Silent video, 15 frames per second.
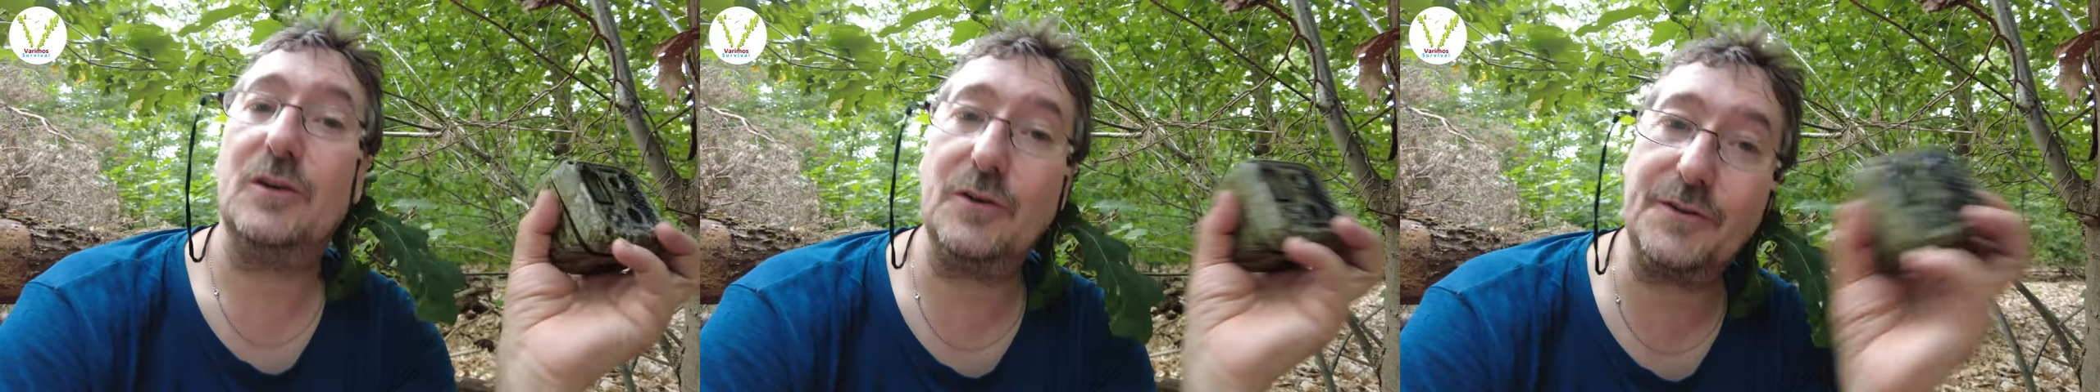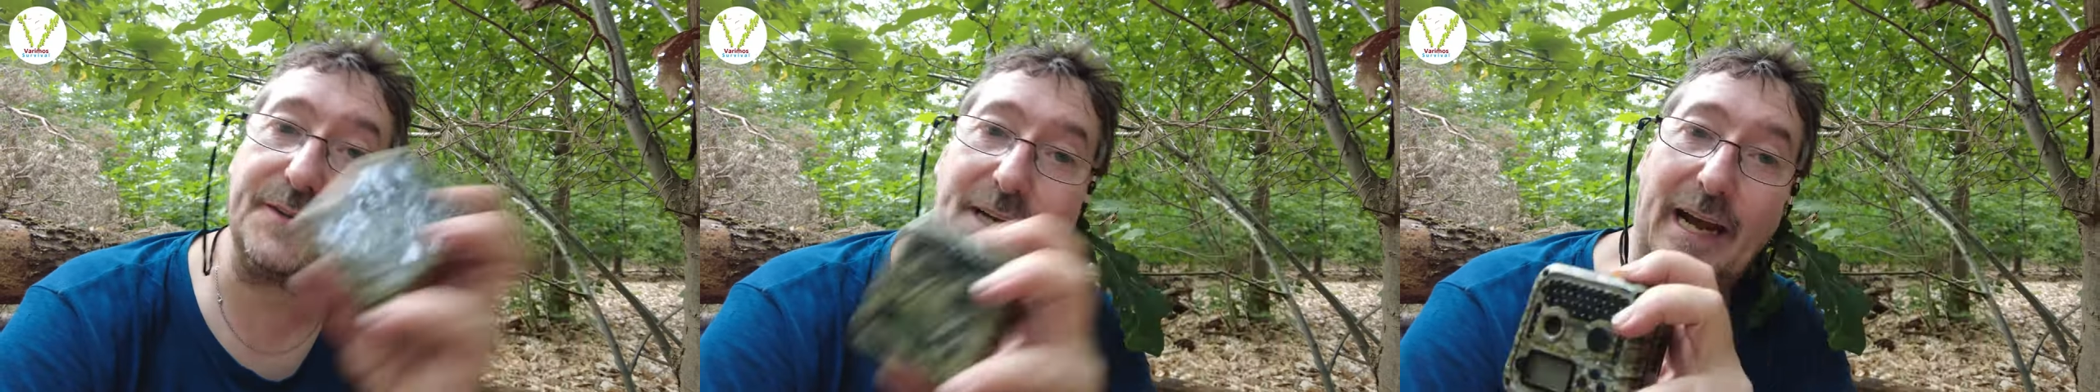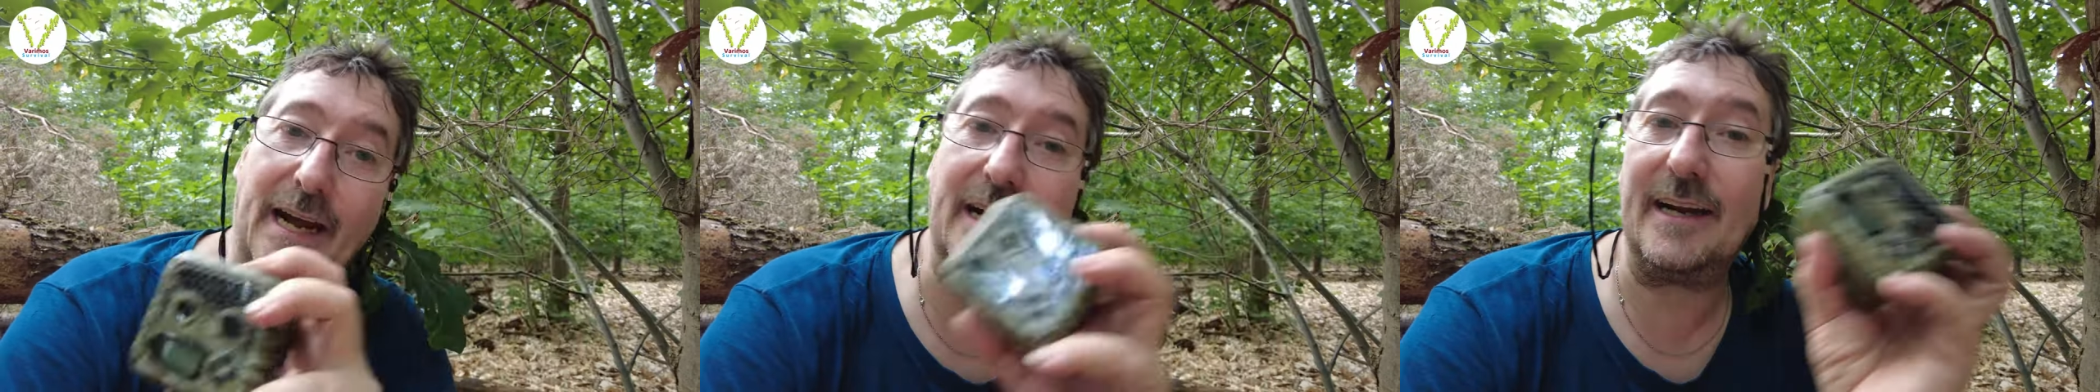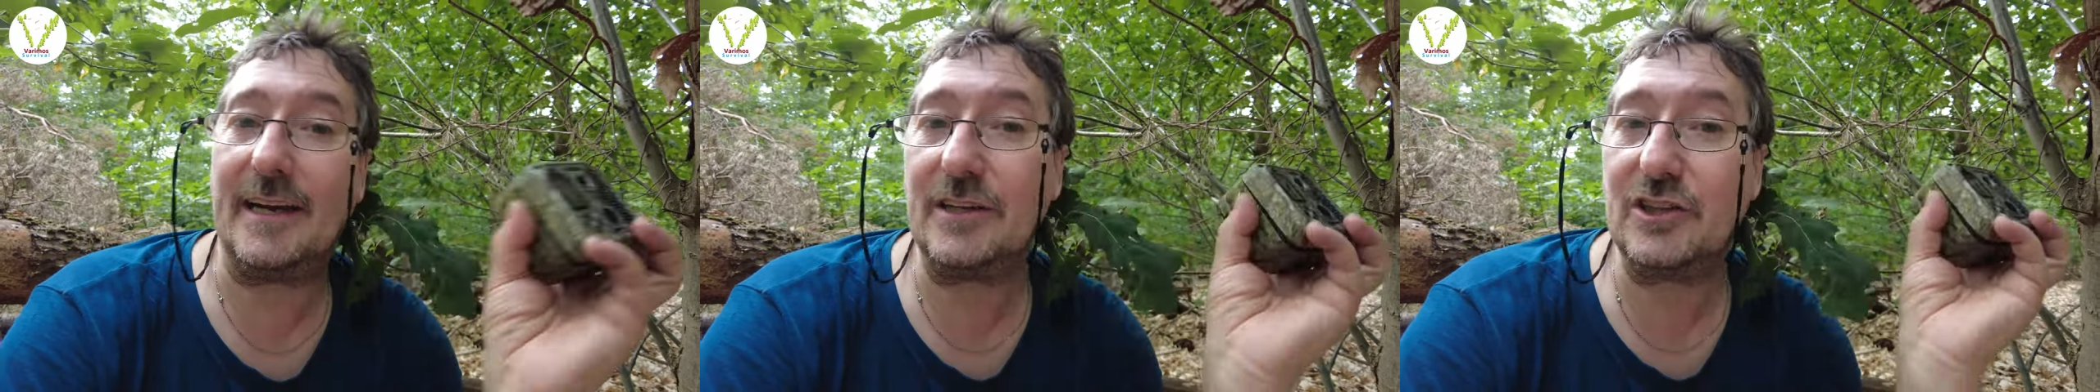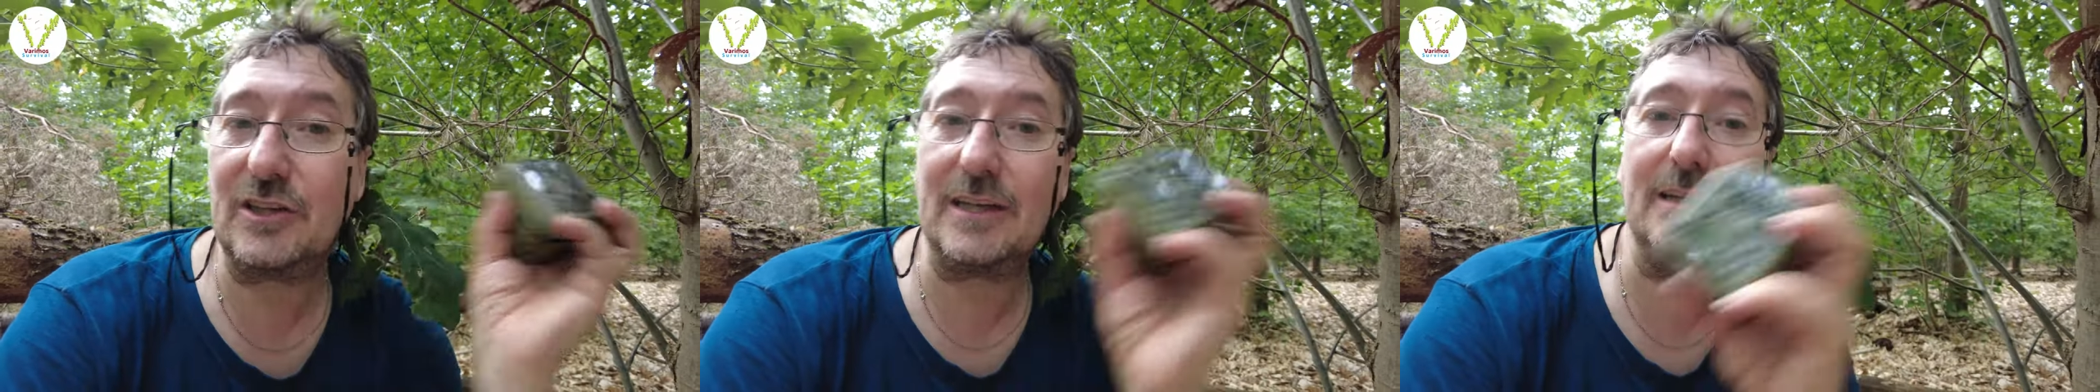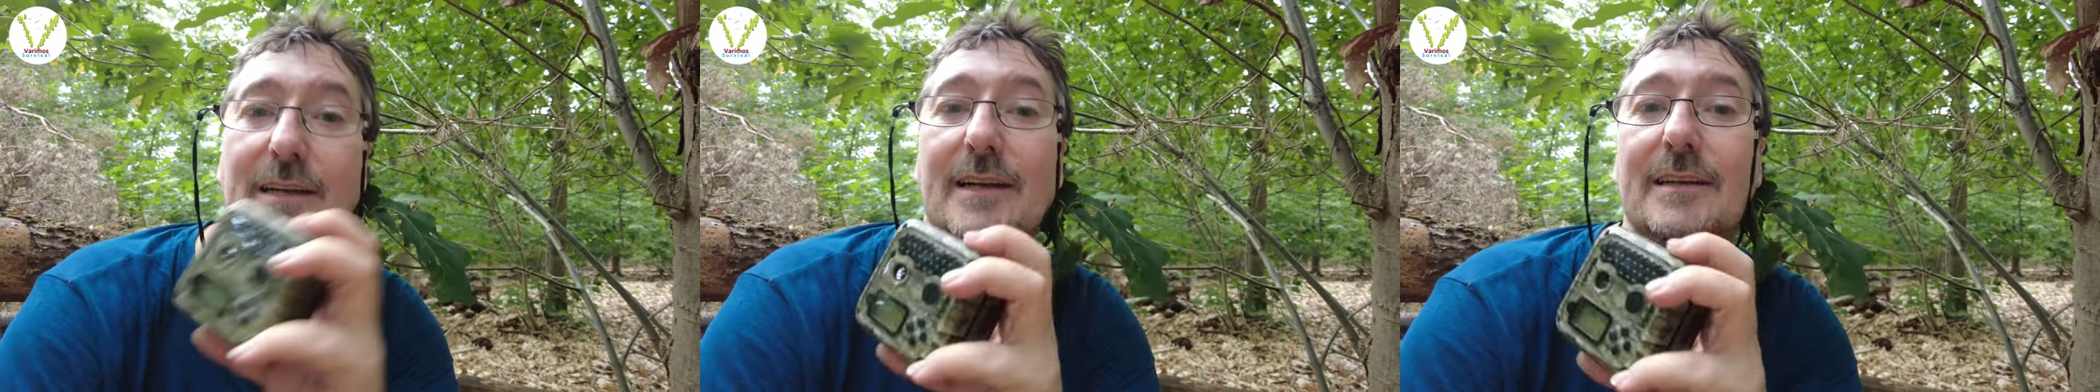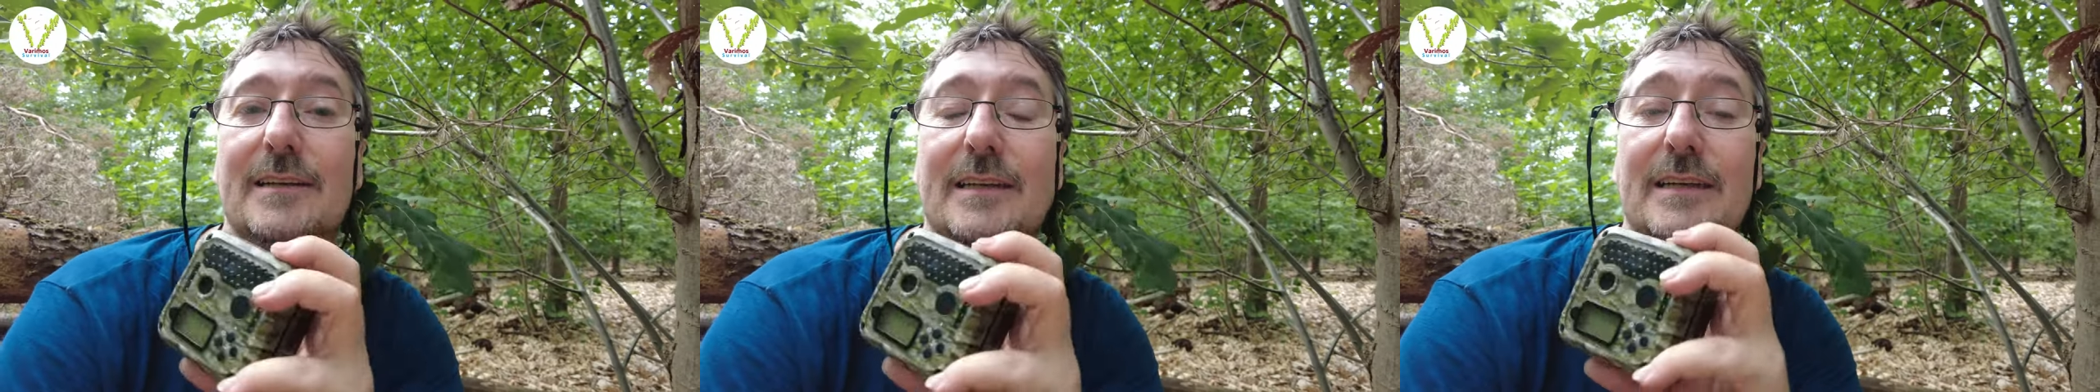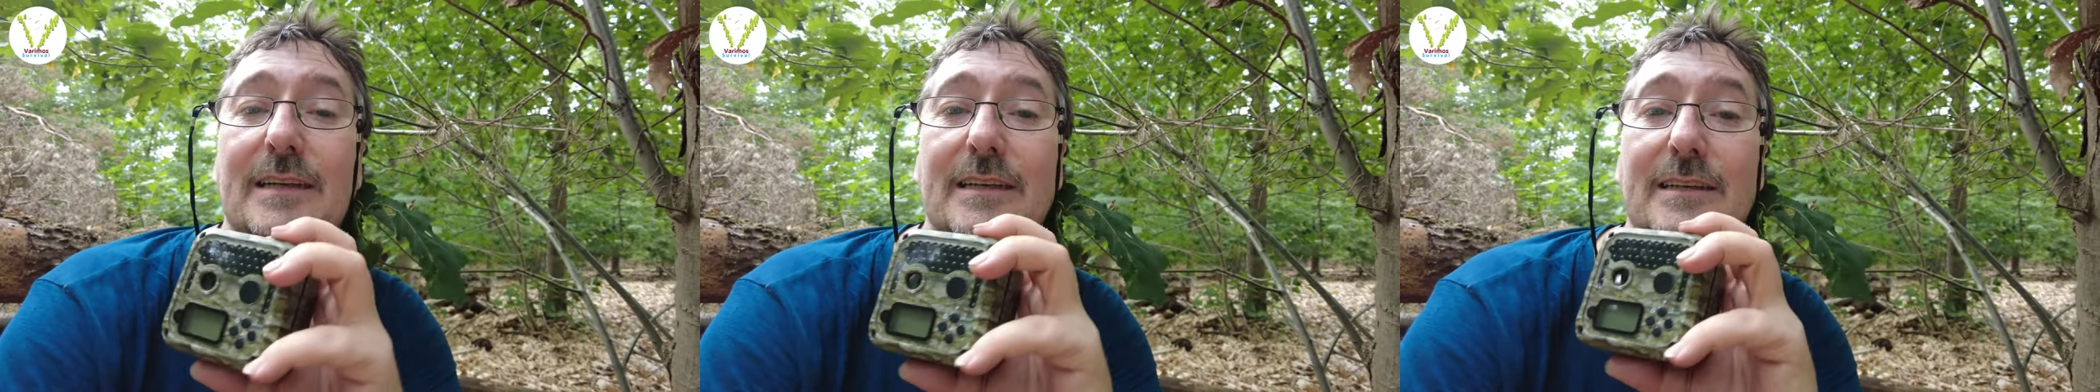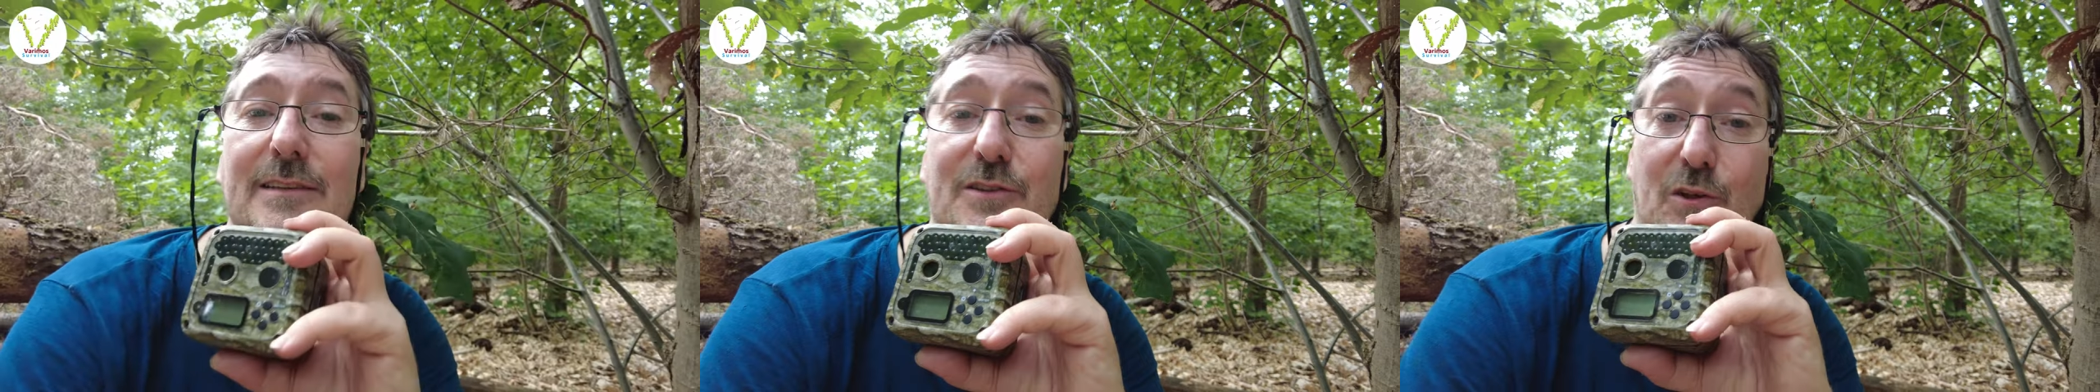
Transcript: Und da entstehen dann die